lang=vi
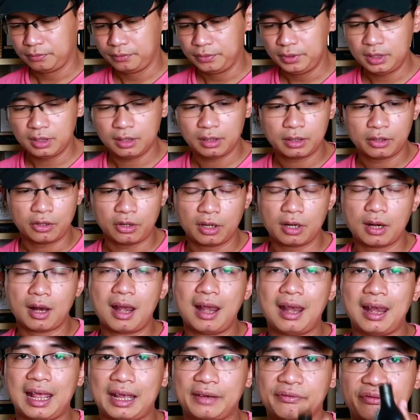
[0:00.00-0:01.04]
Nữa đó là
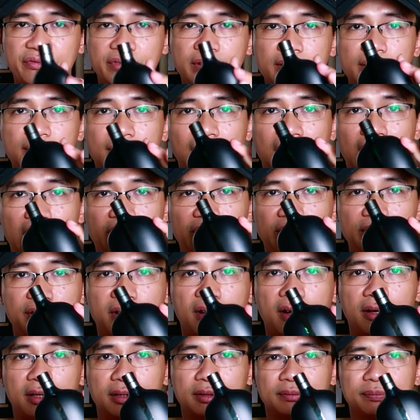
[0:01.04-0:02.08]
Lanvin Avant
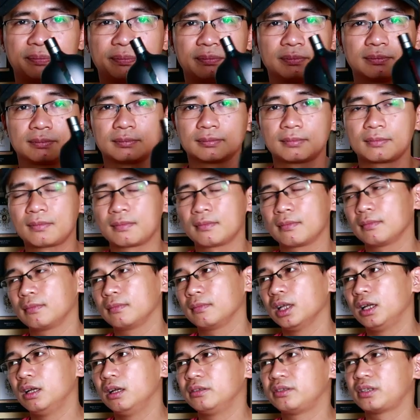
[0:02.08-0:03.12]
Garde.
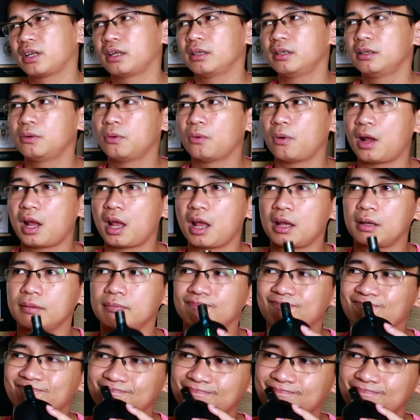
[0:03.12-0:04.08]
Đây là chai nước hoa